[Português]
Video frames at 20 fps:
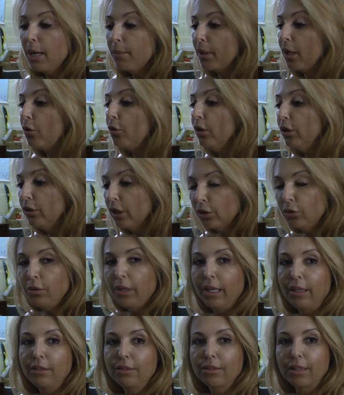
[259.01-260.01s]
Que quando a
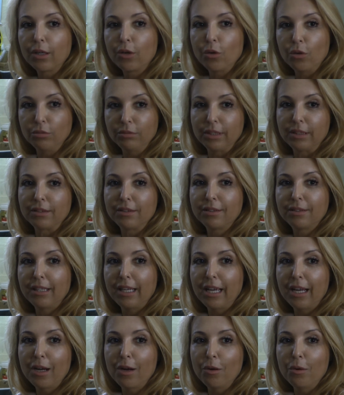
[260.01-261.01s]
doença
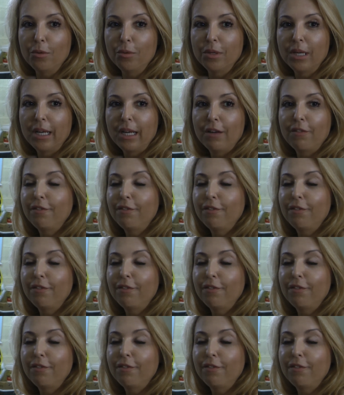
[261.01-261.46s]
aconteceu,